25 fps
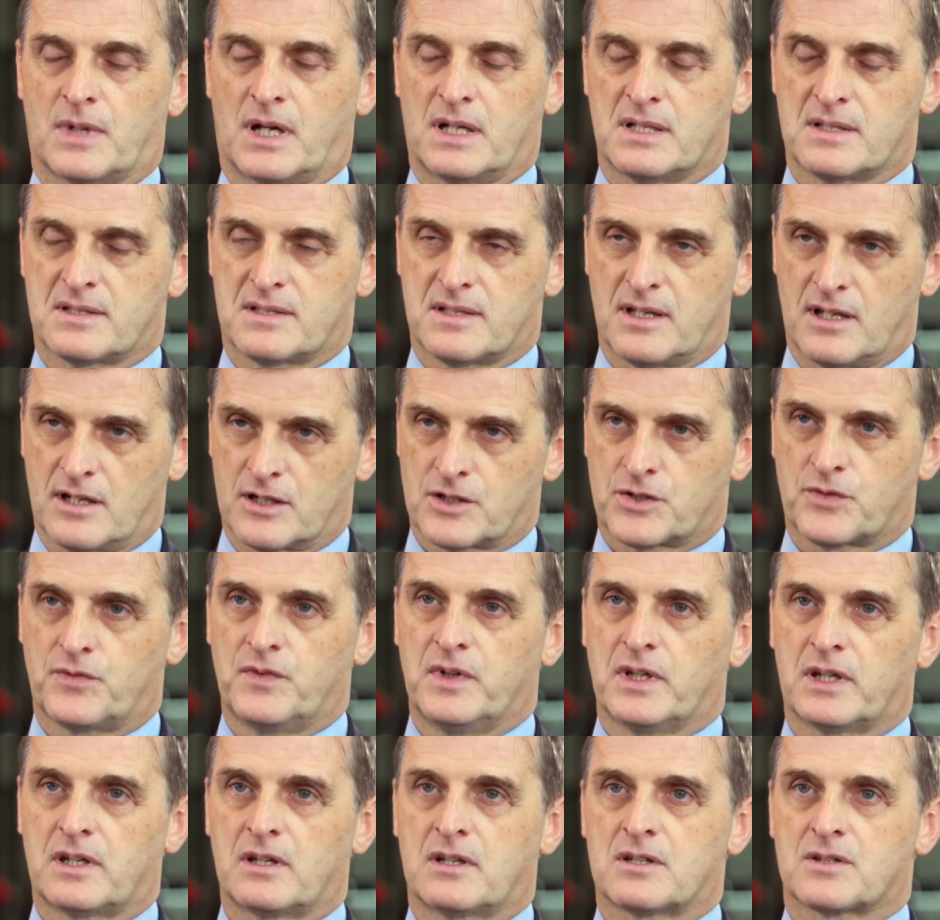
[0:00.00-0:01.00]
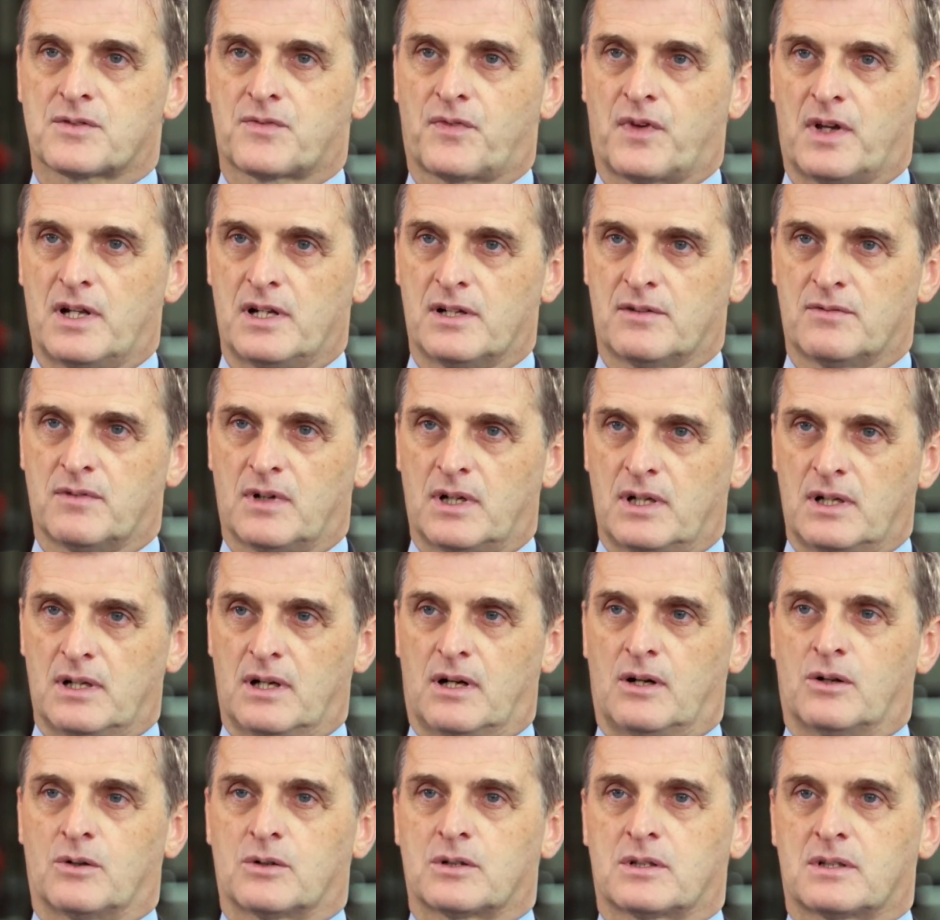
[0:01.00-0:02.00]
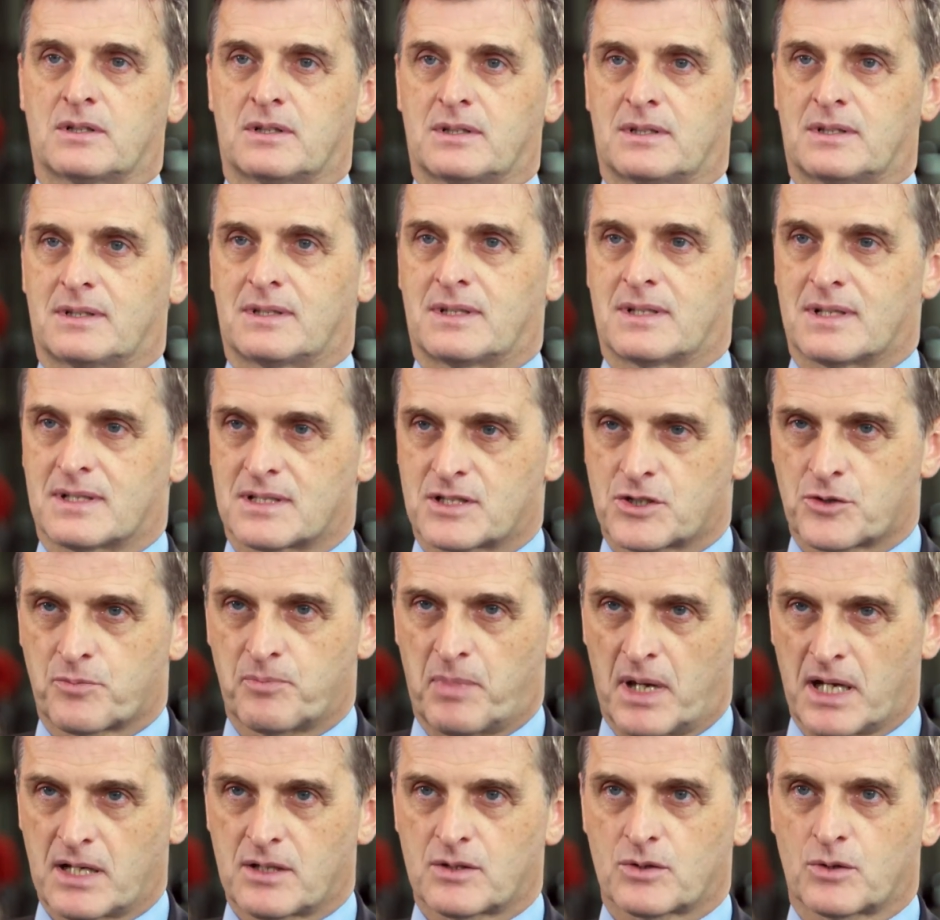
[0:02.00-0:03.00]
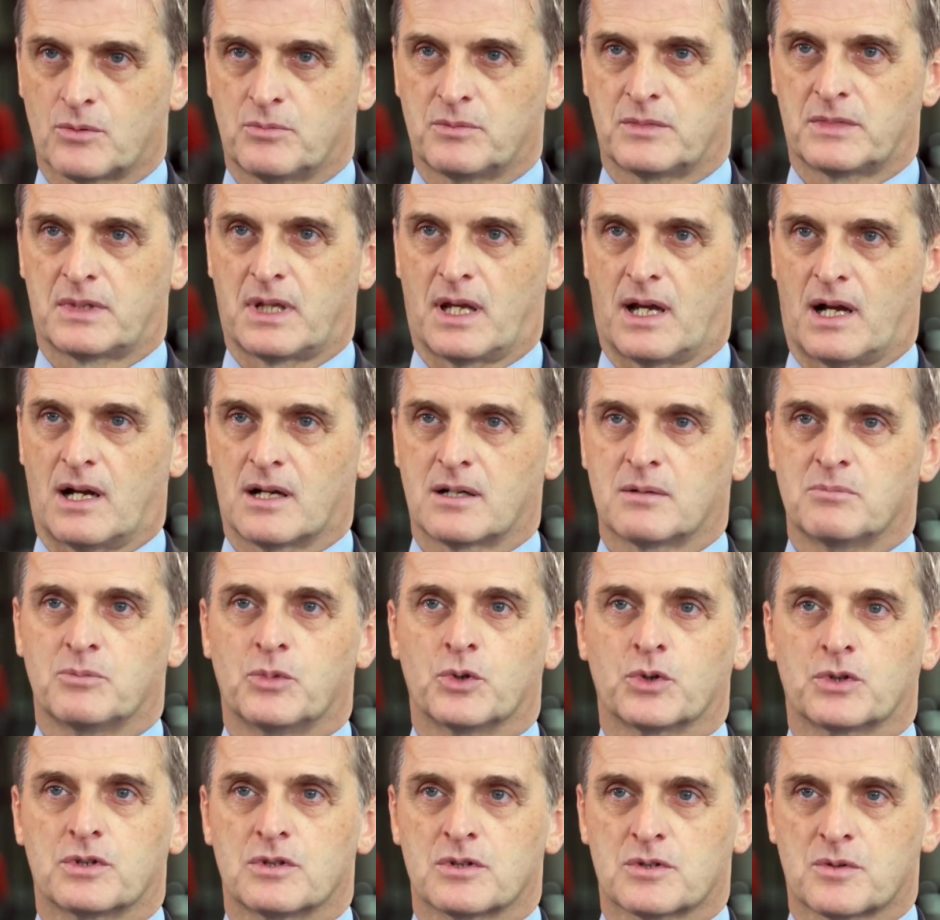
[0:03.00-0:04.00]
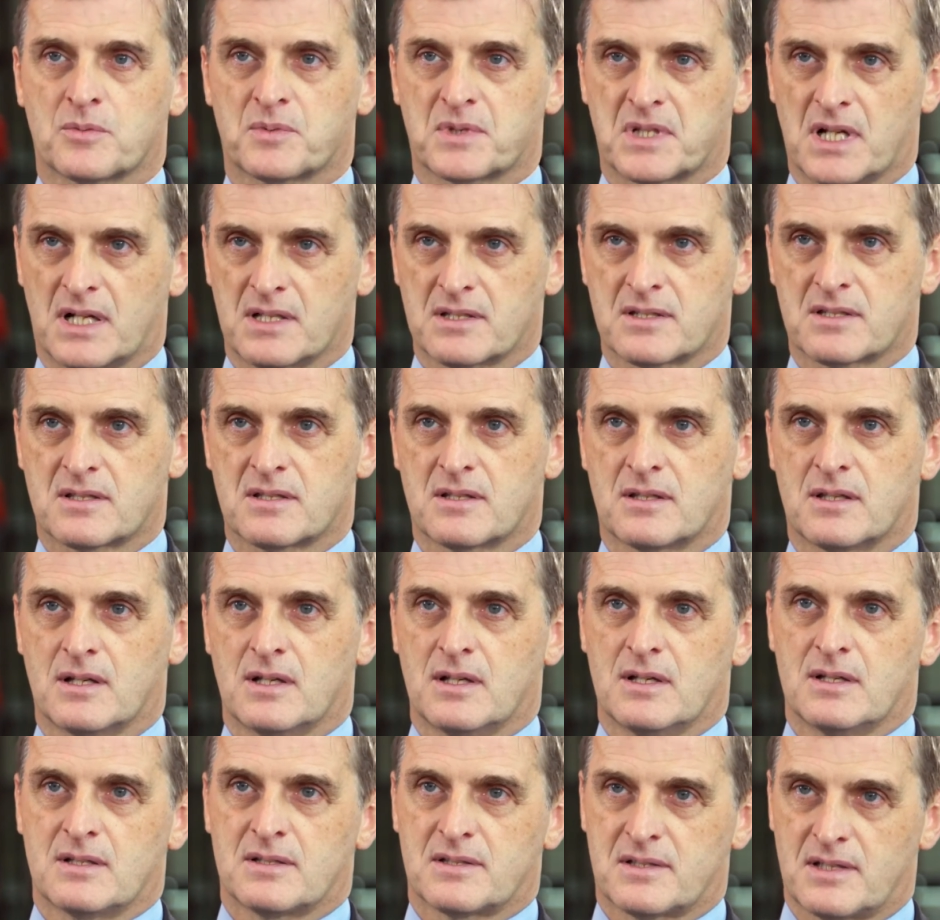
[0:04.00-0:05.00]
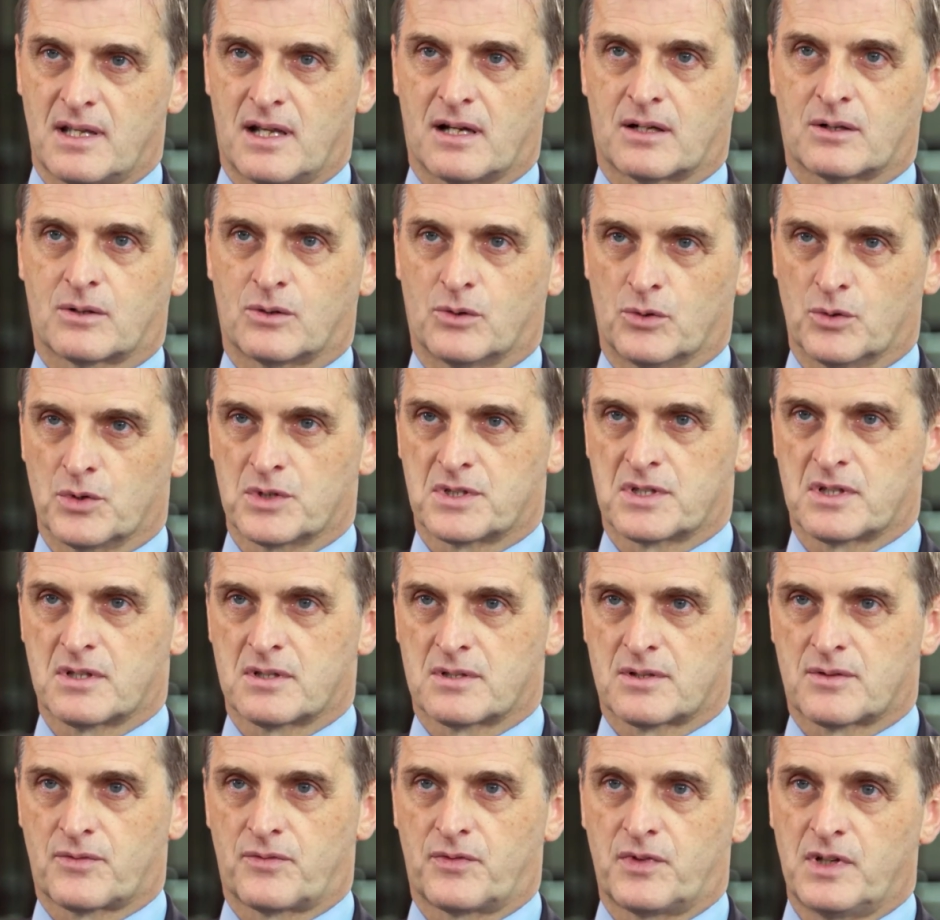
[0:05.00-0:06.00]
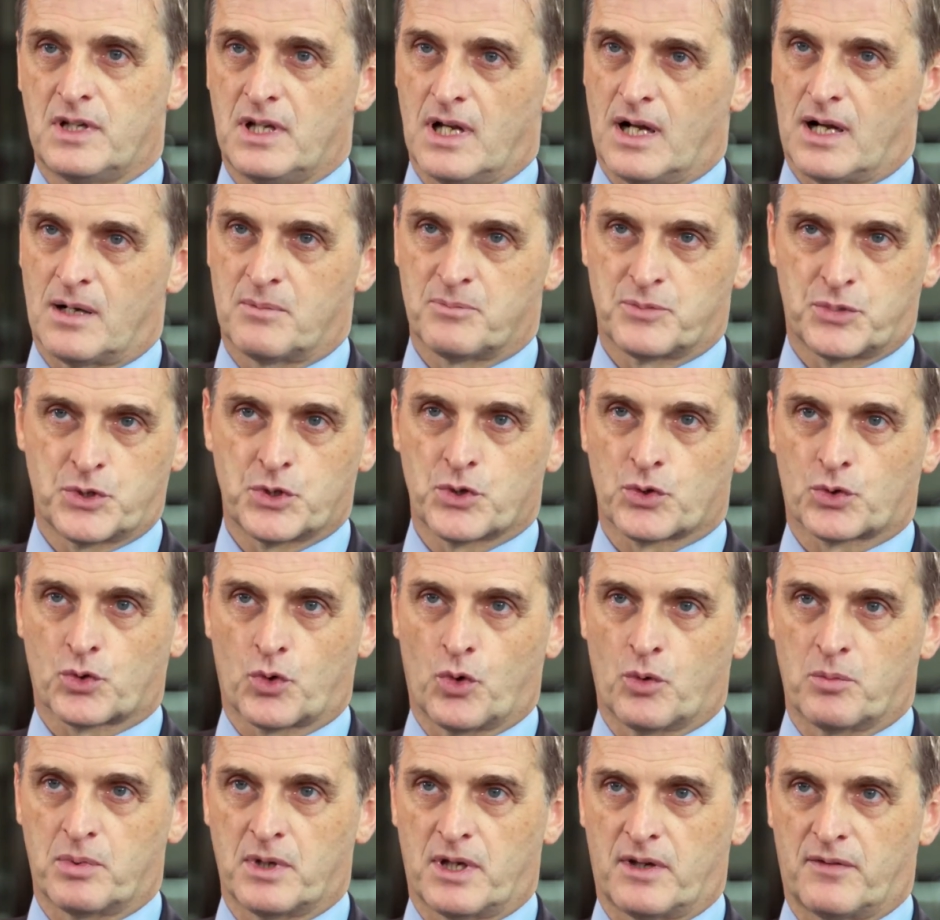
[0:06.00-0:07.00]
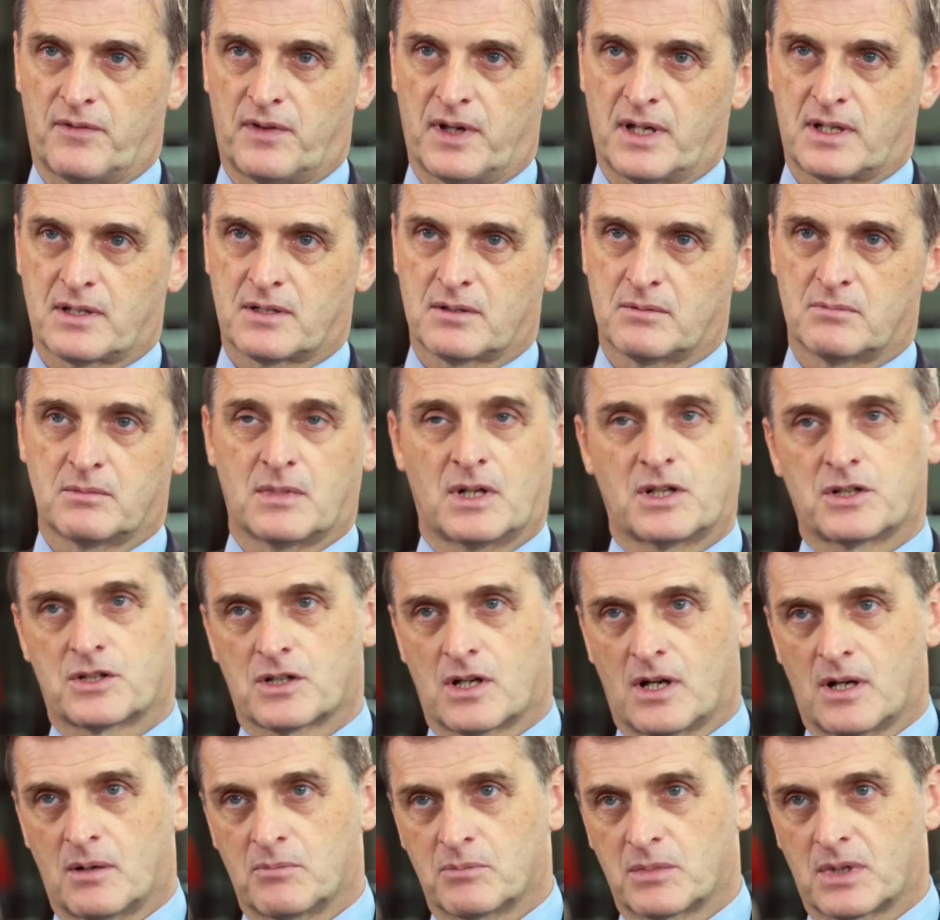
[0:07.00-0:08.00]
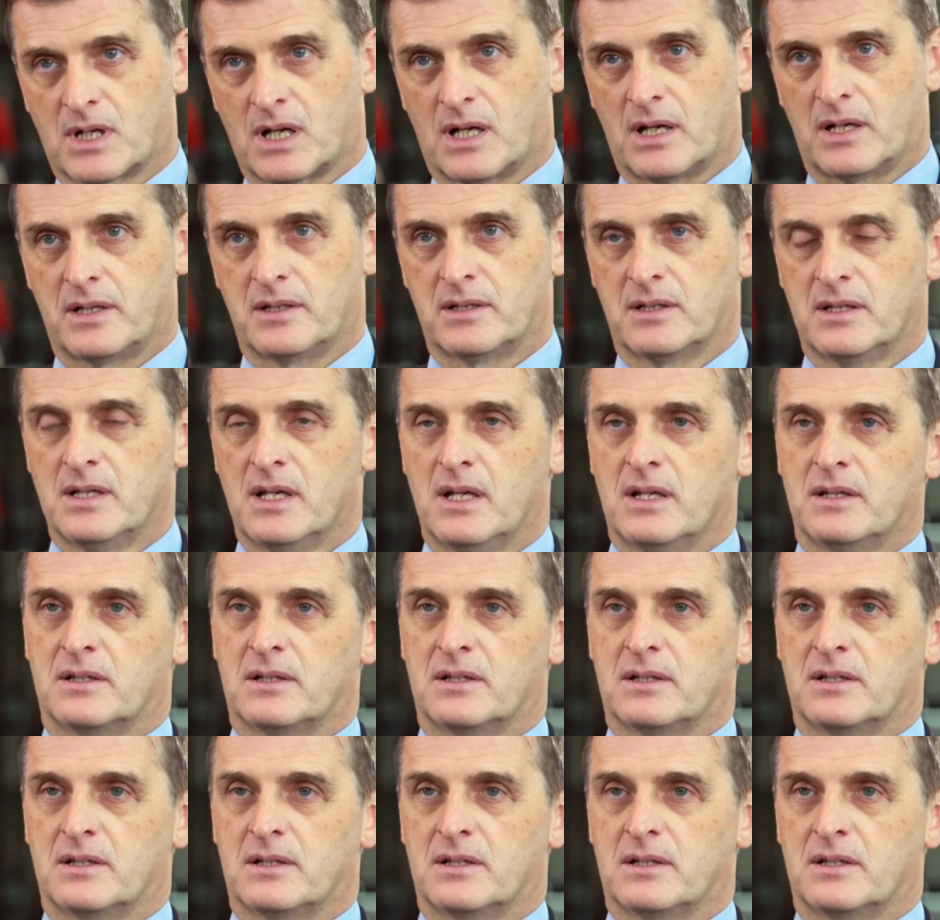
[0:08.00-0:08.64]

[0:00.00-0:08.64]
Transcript: Ein sehr schwieriges Feld, weil auch das Spektrum der angebotenen Substanzen sehr groß ist. Viele haben psychotrope Effekte, manche haben keine.